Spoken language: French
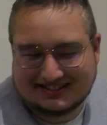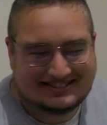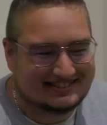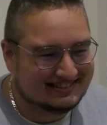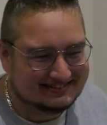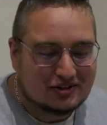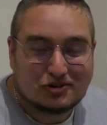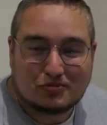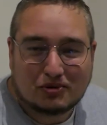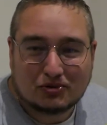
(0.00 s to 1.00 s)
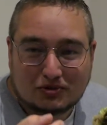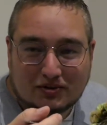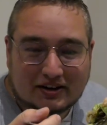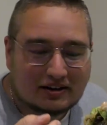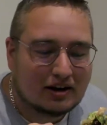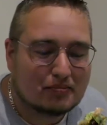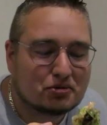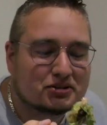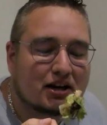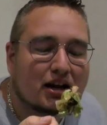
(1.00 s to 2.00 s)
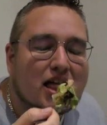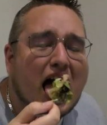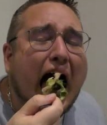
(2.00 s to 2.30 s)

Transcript: tu prends du frais, un peu de salade,